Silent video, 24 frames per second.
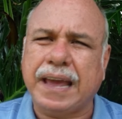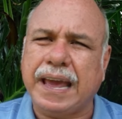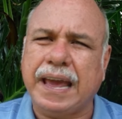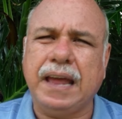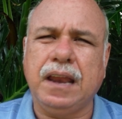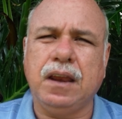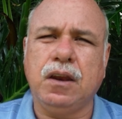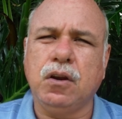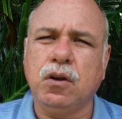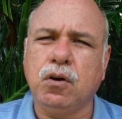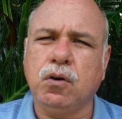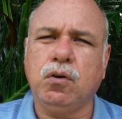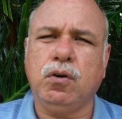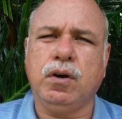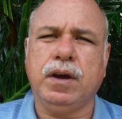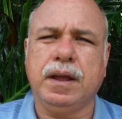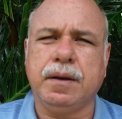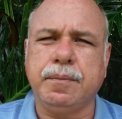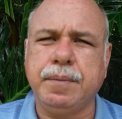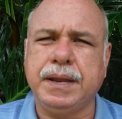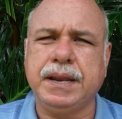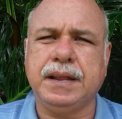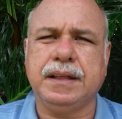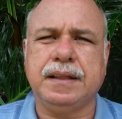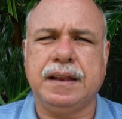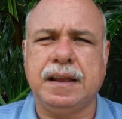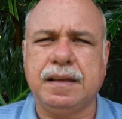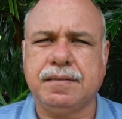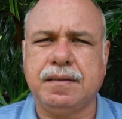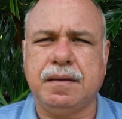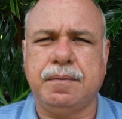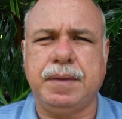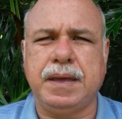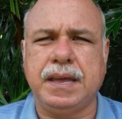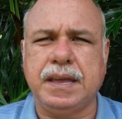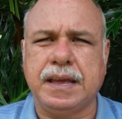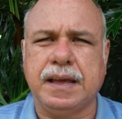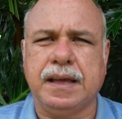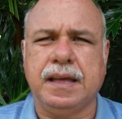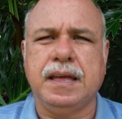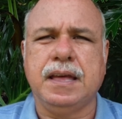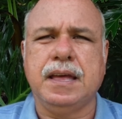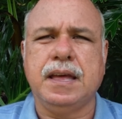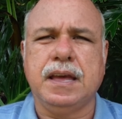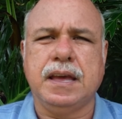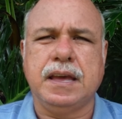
qué no germinan las semillas